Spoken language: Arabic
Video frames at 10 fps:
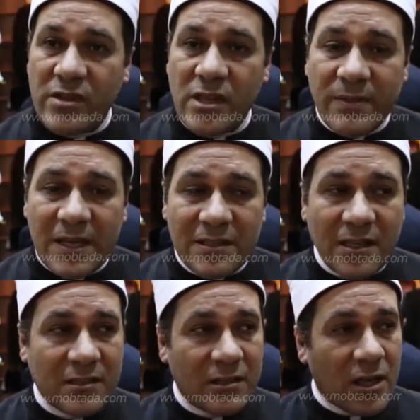
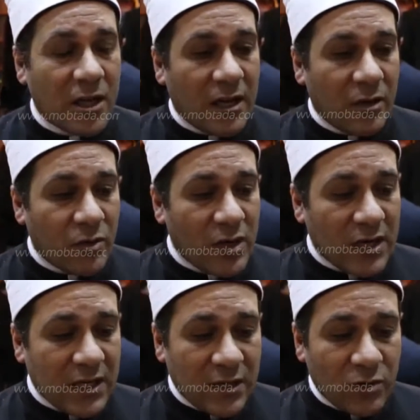وثباتا و...
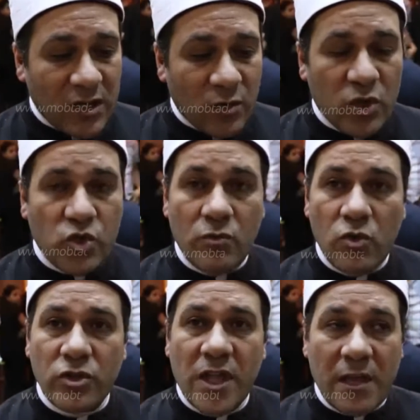و...
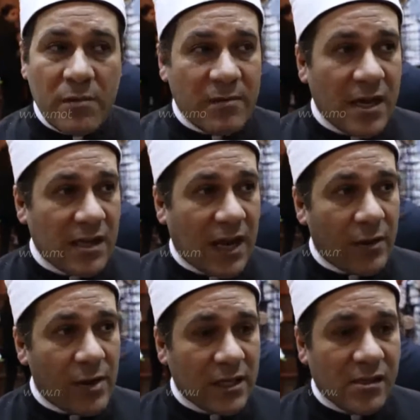وصمودا امام هذه
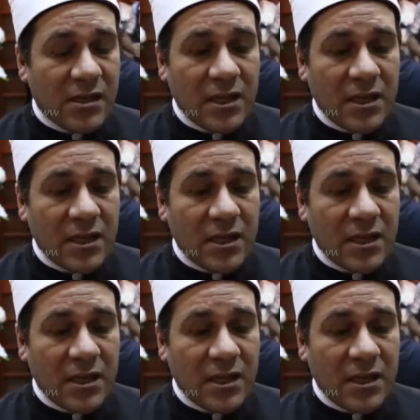الحوادث